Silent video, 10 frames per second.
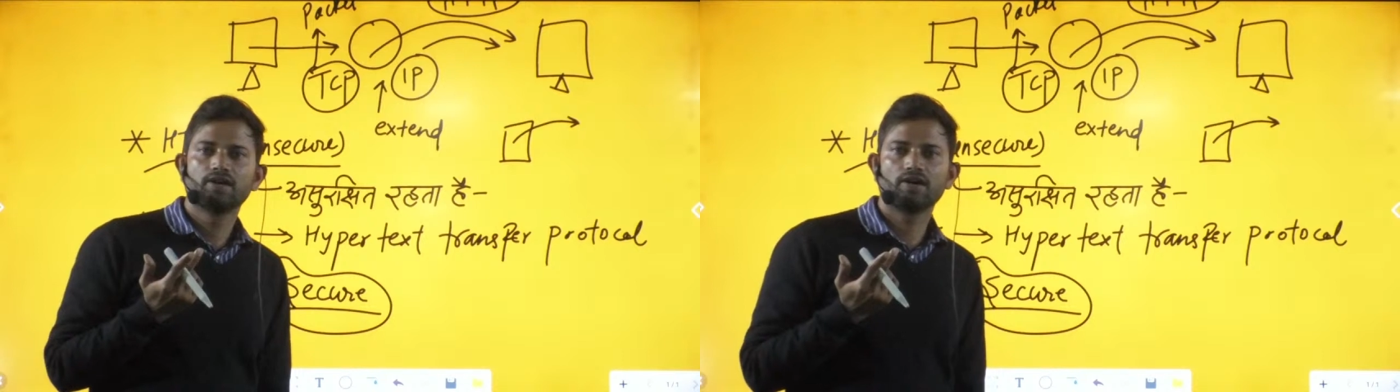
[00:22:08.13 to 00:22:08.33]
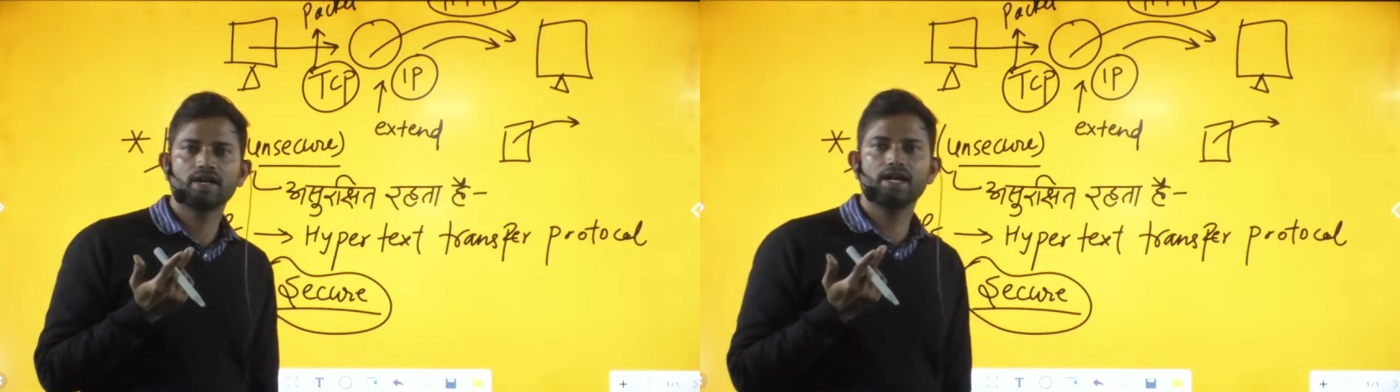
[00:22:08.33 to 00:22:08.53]

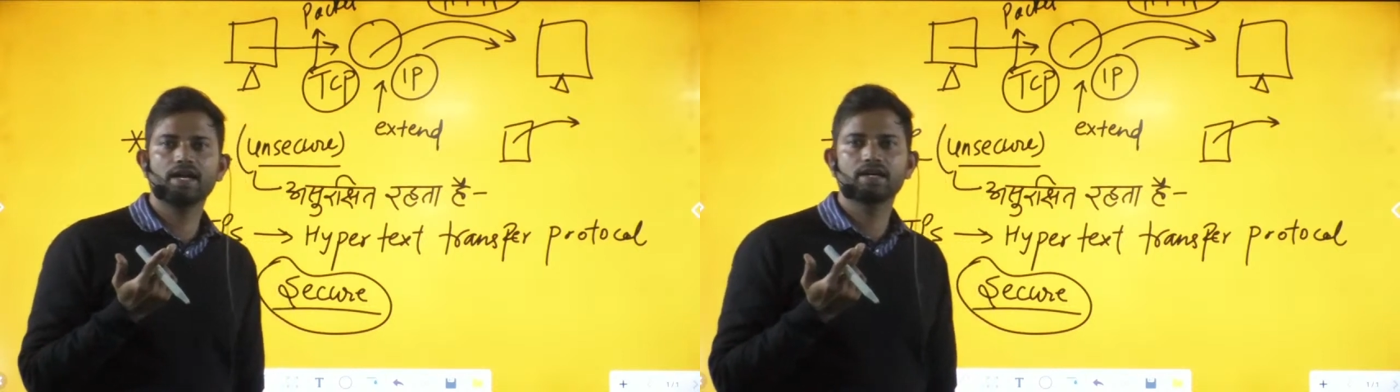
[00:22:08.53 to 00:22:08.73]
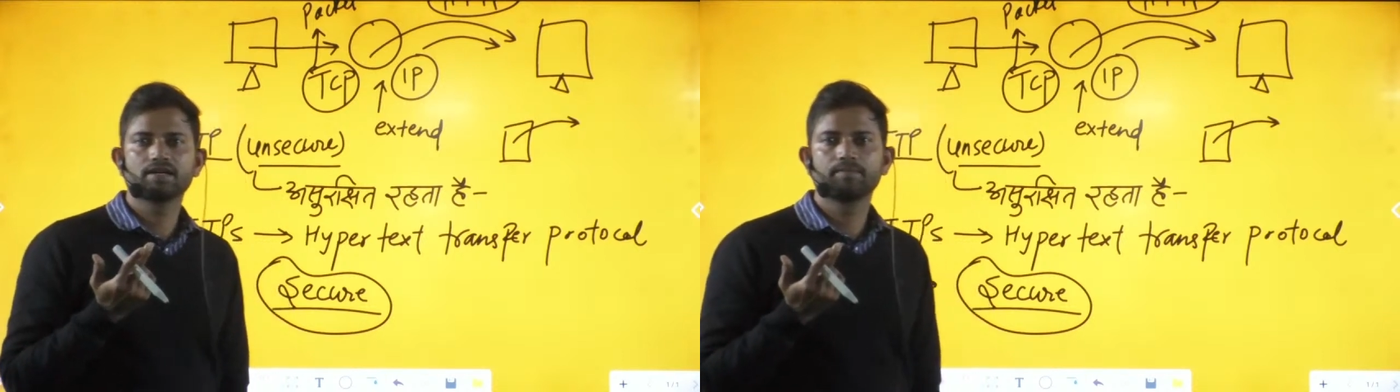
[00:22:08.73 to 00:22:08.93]
और
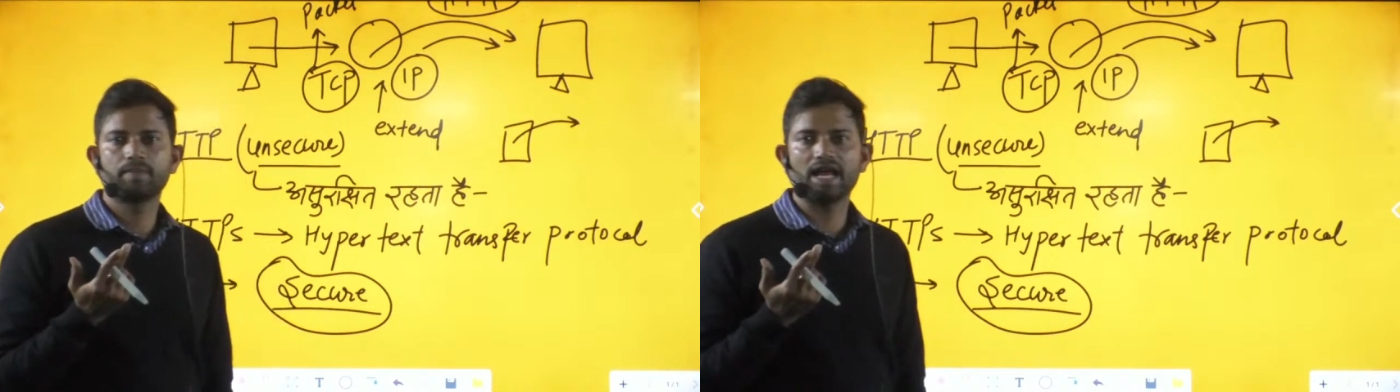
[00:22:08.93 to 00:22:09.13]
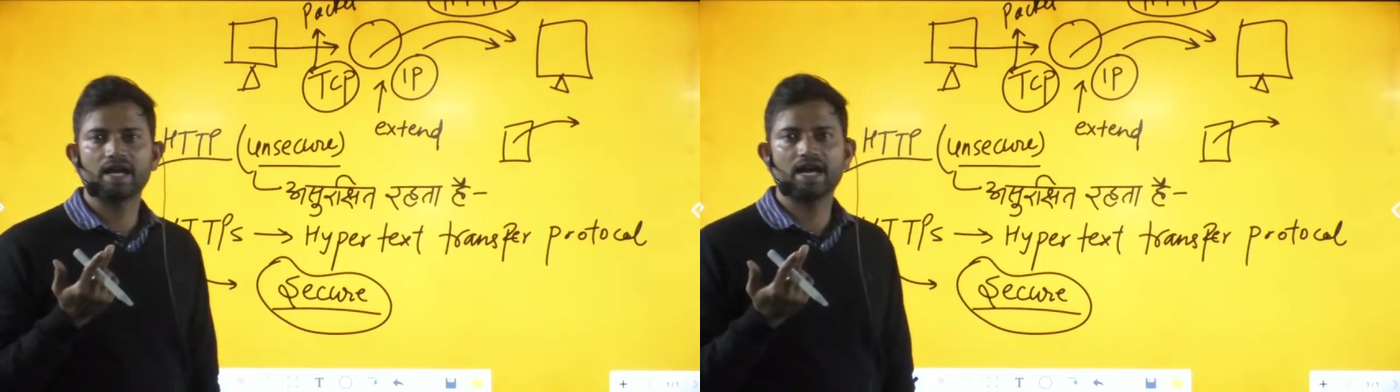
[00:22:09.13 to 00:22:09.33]
एक
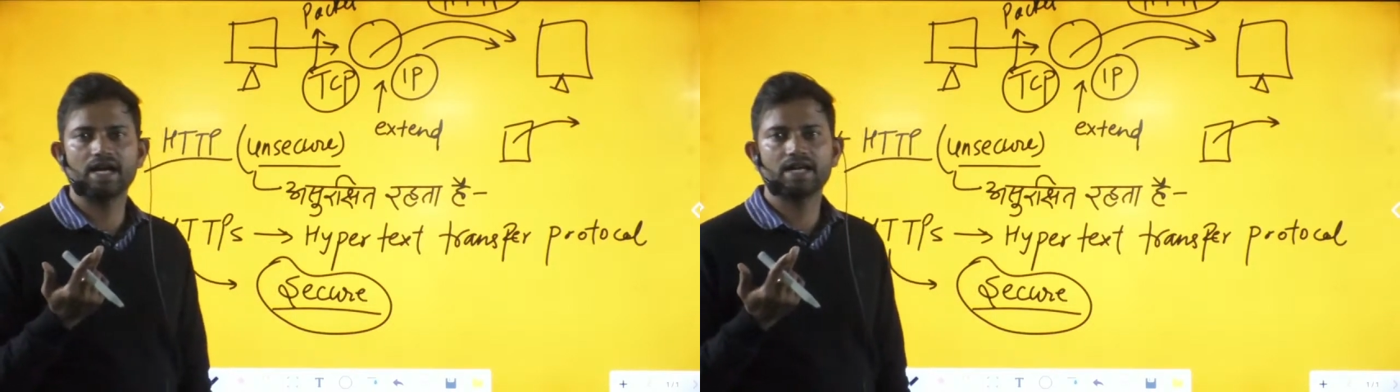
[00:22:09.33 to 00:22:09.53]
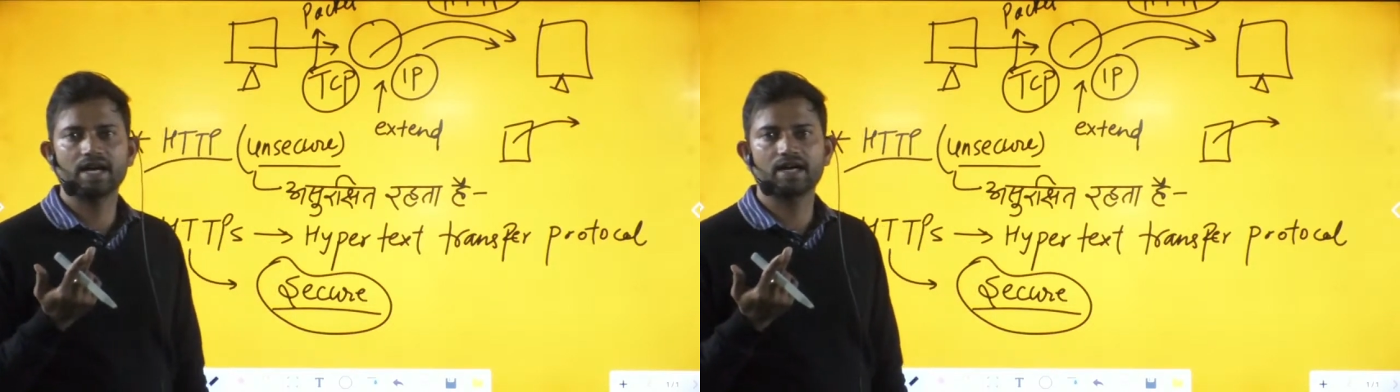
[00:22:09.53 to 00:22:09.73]
ब्लैक
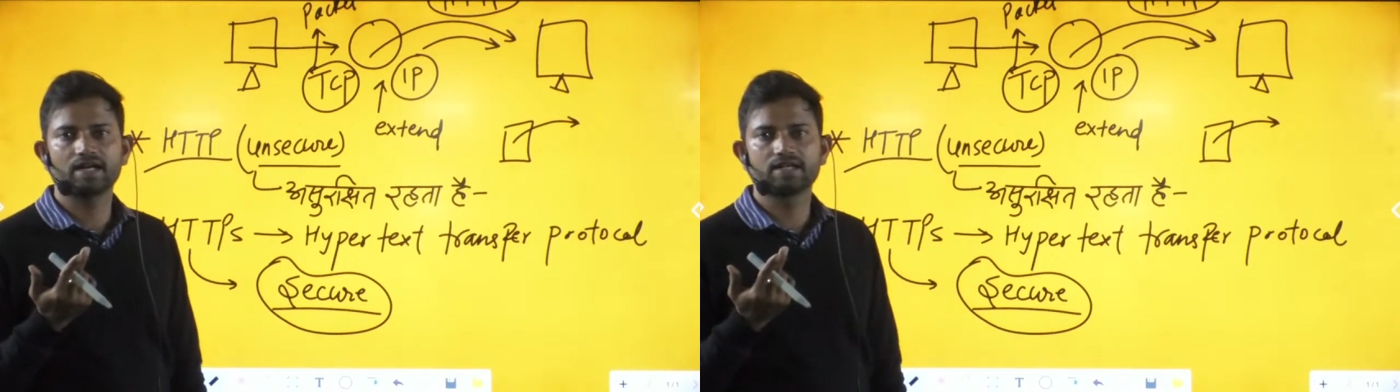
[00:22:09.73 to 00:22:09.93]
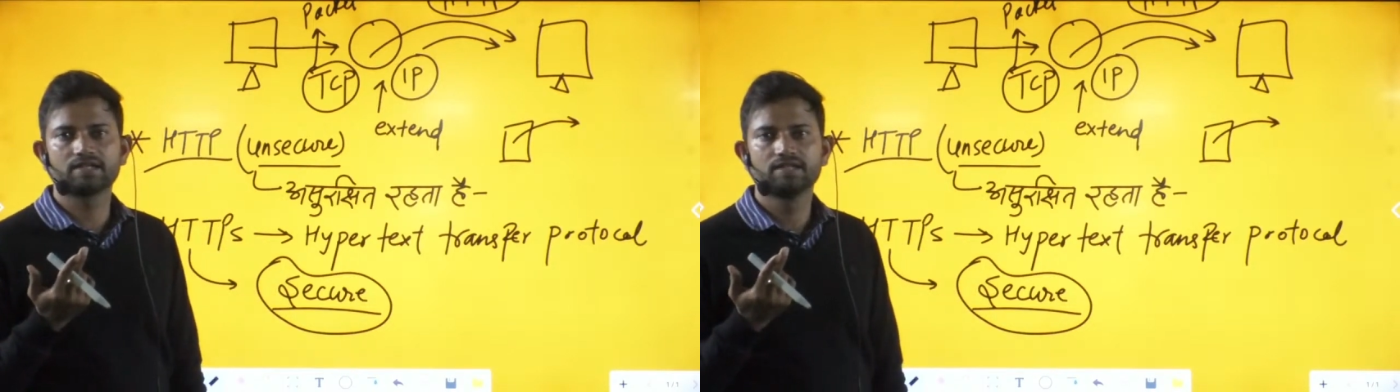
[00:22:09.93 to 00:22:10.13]
हैट हैकर